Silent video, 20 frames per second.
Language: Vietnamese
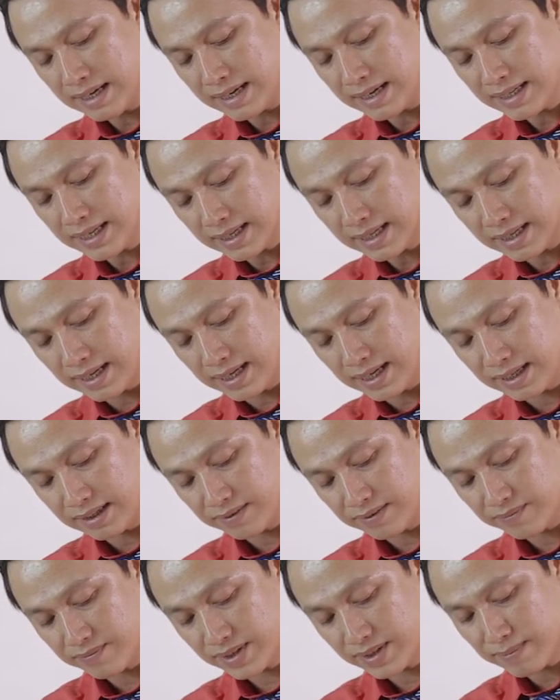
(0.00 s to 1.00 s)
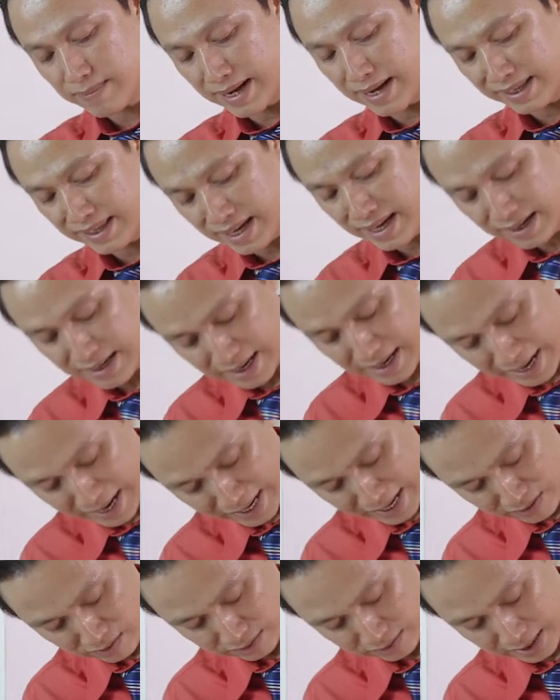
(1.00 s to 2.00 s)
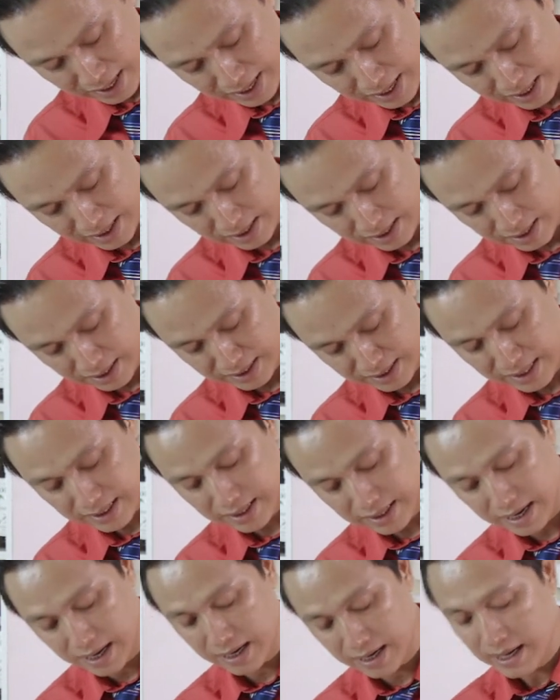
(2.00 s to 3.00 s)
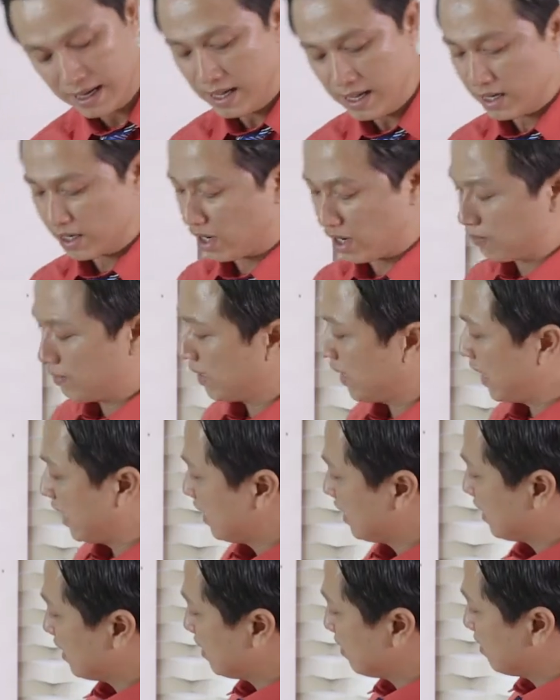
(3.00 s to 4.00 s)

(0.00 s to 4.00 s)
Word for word: cái sách cơ. Các bạn nhớ đây là hai ngón tay vịn sách cơ. Còn bên đây